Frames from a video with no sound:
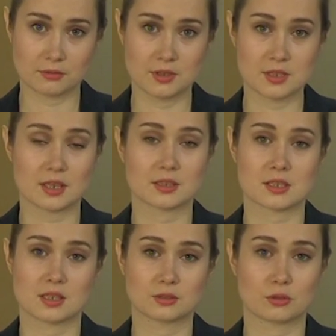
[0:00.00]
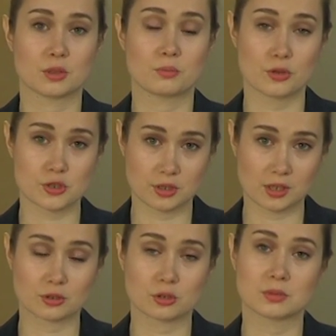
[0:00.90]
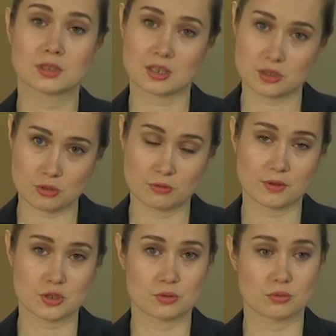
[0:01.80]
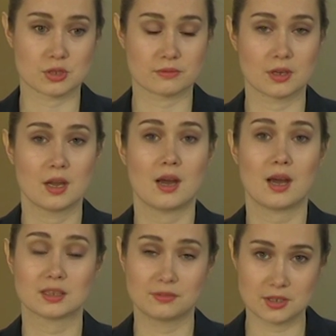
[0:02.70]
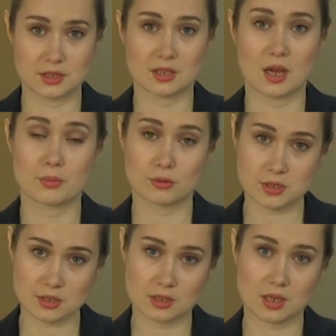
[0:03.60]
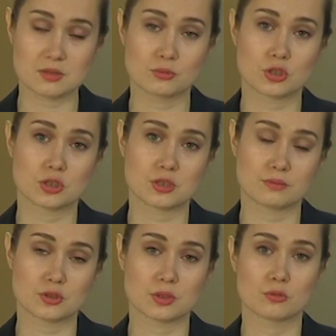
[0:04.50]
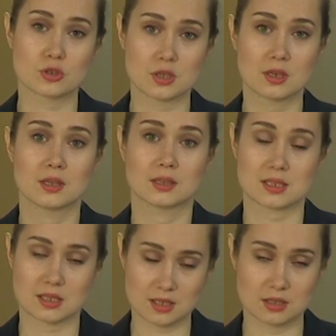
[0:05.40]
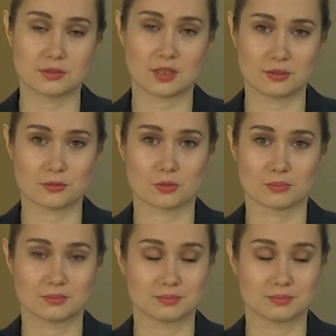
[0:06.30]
вы видите адрес электронной почты, на которой мы также ждем ваши отзывы. А ответить на опрос, озвученный сегодня, можно на сайте Двинаинформ.